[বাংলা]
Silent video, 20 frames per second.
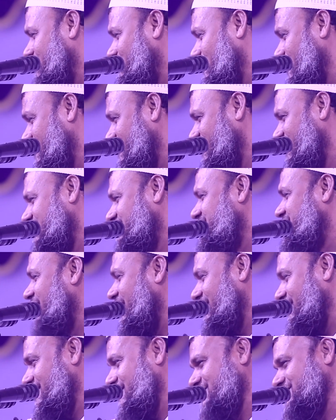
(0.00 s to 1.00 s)
ব্যাপার
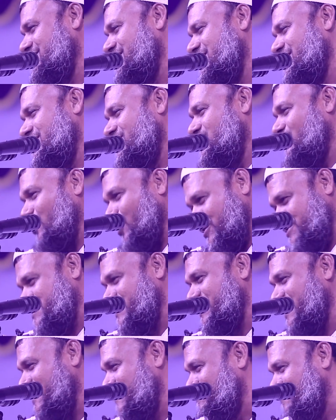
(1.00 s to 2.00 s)
জান্নাত
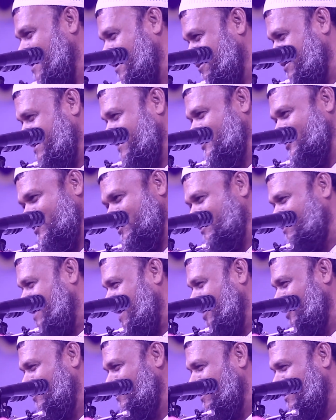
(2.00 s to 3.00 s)
অচিরেই পাবেন তবে
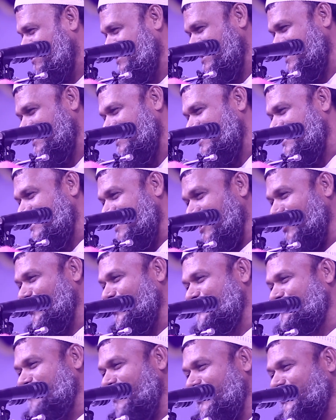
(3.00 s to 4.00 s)
ভালোভাবে
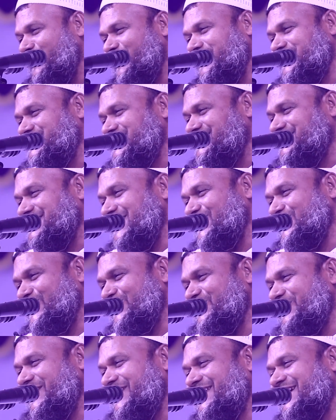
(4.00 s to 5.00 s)
লালন পালনের চেষ্টা
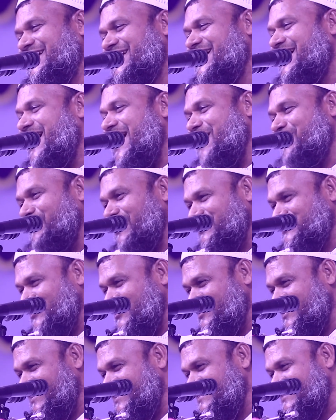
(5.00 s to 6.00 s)
করবেন আবার
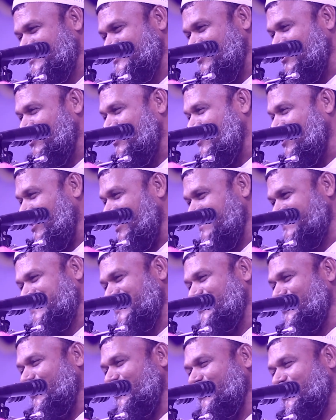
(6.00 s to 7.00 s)
যদি স্কুল কলেজে
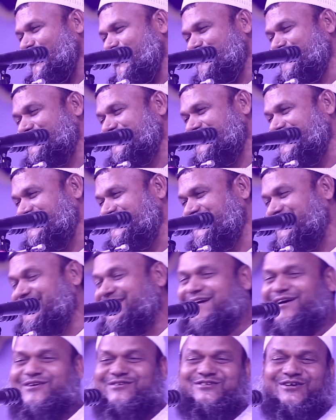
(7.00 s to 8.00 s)
নগ্ন অবস্থায়
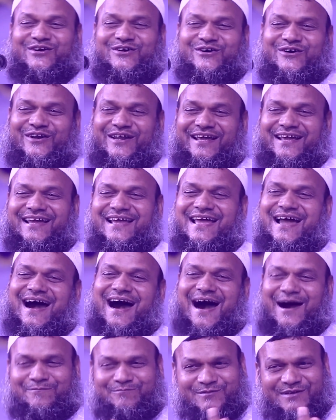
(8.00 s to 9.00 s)
শিক্ষা অর্জন করে
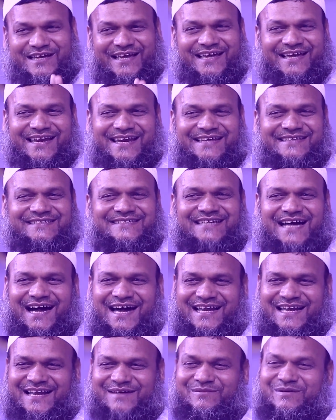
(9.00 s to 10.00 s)
আপনি গেলেন
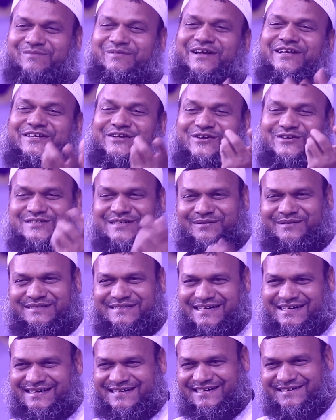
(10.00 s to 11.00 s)
জাহান নামে বেটি হয়ে যাবে
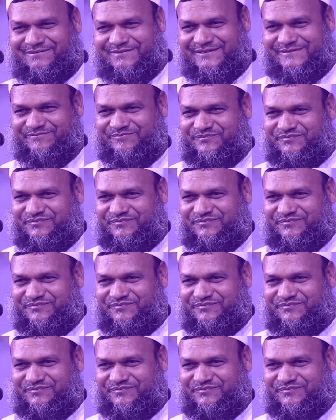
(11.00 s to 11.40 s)
জাহান নামে